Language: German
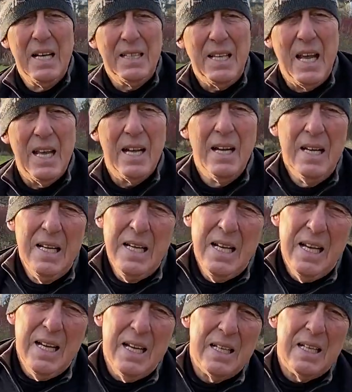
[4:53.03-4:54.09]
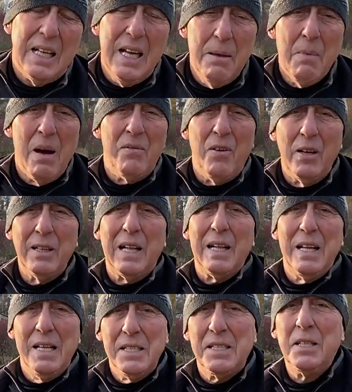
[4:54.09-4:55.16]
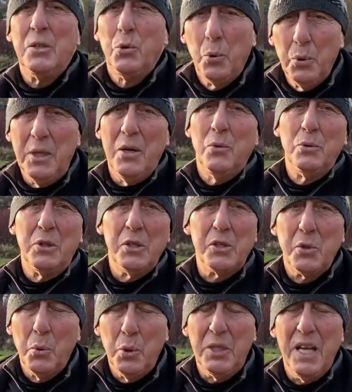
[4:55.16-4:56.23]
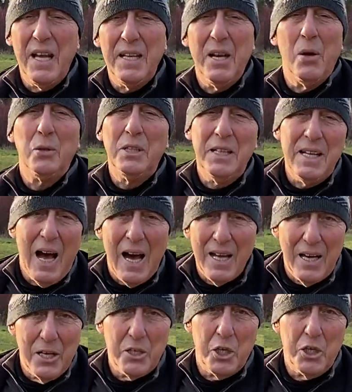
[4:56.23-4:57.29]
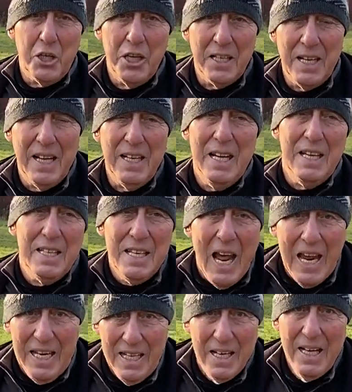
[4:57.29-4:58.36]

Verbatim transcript: der äh, Klimawandelinstitute untersucht hätte oder nachrecherchiert hätte. Nein,